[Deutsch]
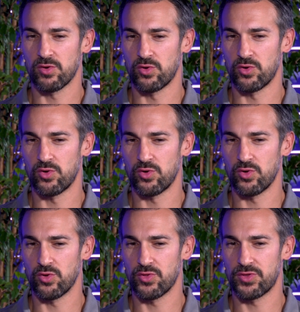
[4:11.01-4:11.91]

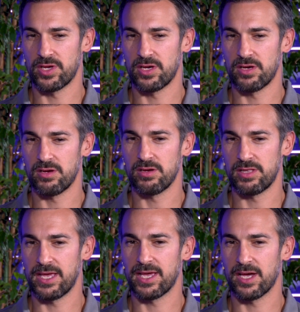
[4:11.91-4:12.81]
Und äh, ich
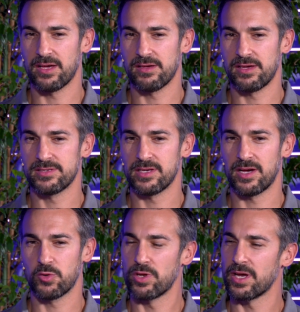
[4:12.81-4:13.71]
denke, er ist
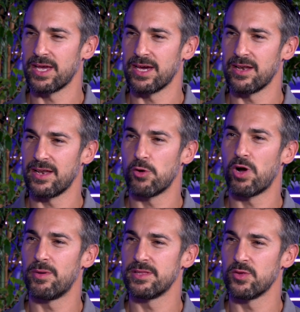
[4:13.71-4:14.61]
ein guter Kerl, er
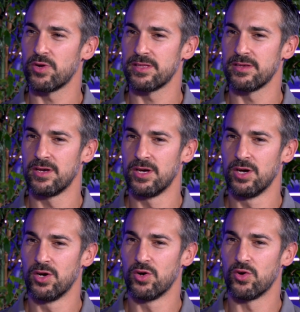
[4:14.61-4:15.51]
arbeitet hart
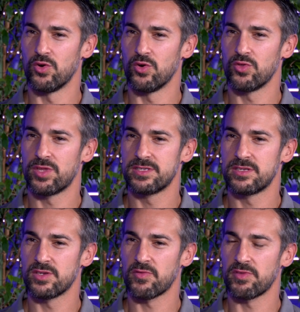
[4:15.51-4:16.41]
und hat sich
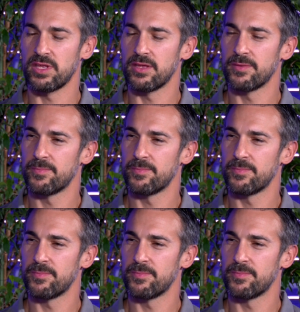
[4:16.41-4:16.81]
das auch verdient.